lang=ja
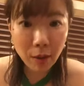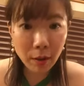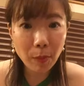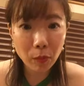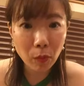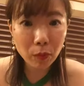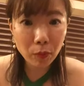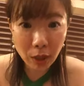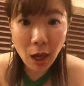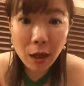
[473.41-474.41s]
多分本当
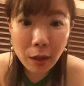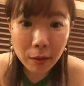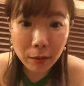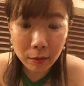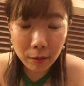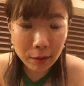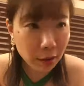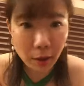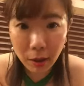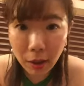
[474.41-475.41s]
に変換じゃ
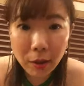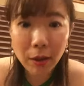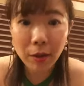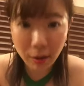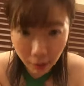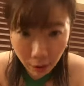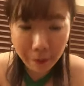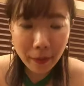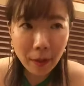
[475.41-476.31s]
ない艦隊だから